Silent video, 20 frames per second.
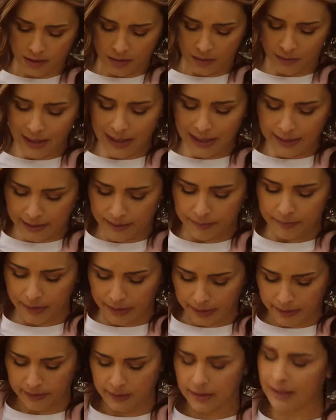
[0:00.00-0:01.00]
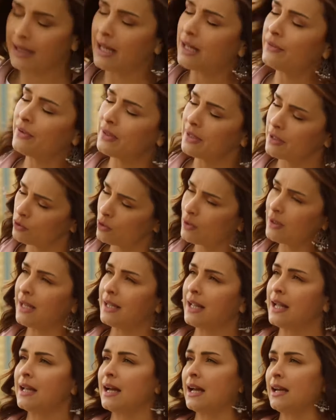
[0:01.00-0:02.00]
ولا يهمك انا عارفه ان الدنيا
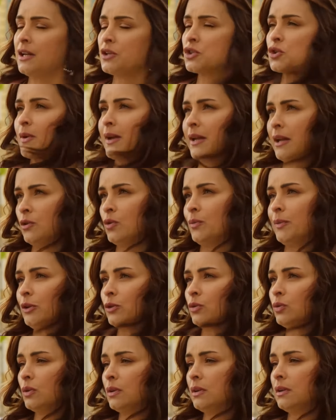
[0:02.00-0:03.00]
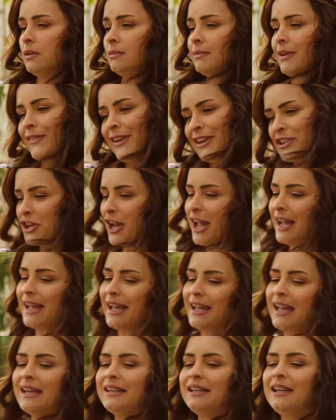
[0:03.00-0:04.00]
جايه عليك شويه اليومين دول ما فيهاش حاجه
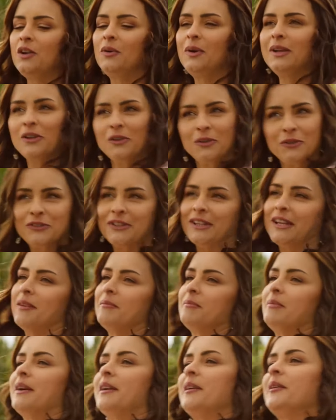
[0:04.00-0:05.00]
يعني لو انا وقفت جنبك